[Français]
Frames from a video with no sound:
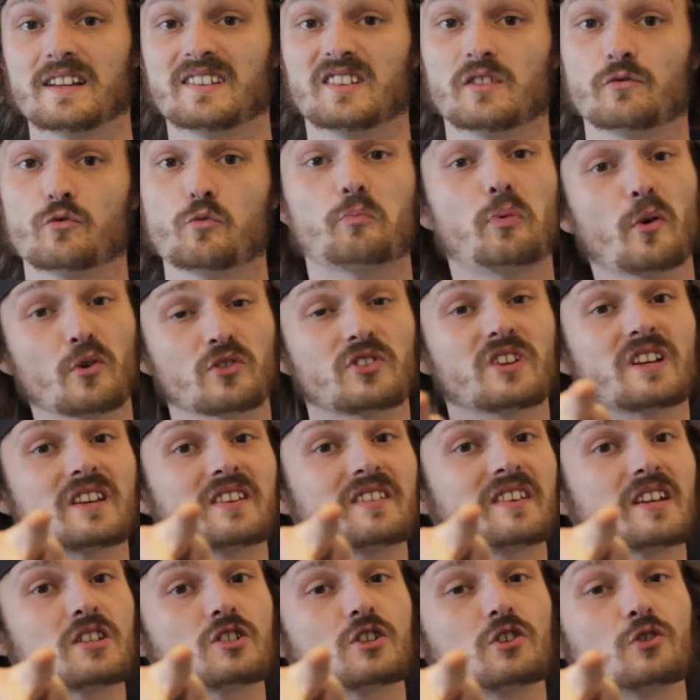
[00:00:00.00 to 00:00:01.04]
Et si vous pensez
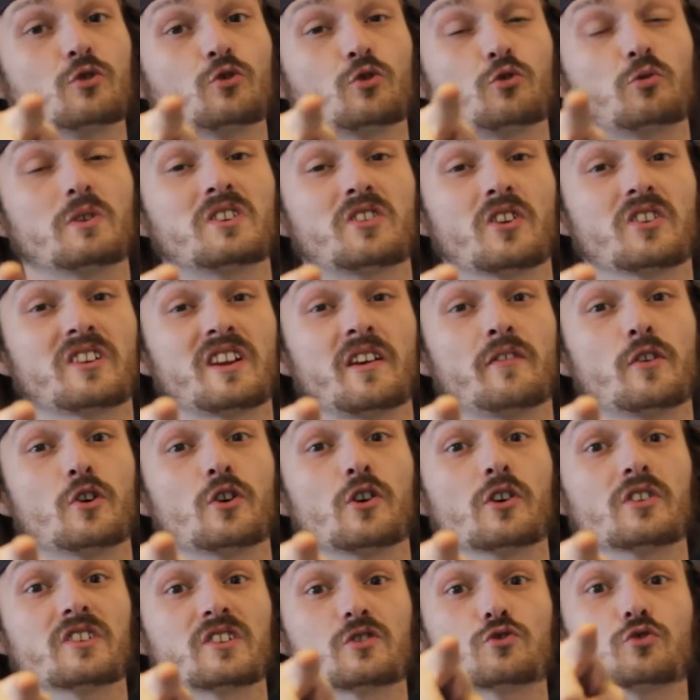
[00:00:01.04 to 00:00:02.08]
qu'il s'agit d'une suite sans
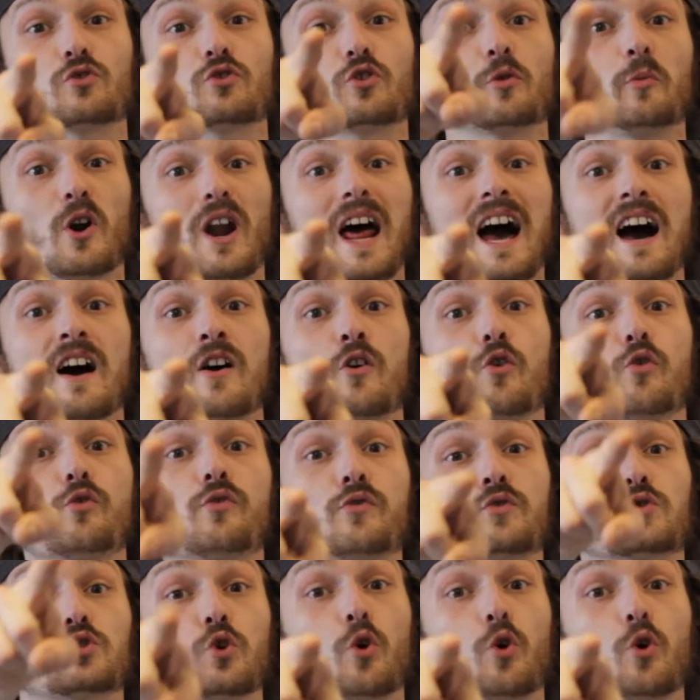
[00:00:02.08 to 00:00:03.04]
saveur, c'est justement là. Vous vous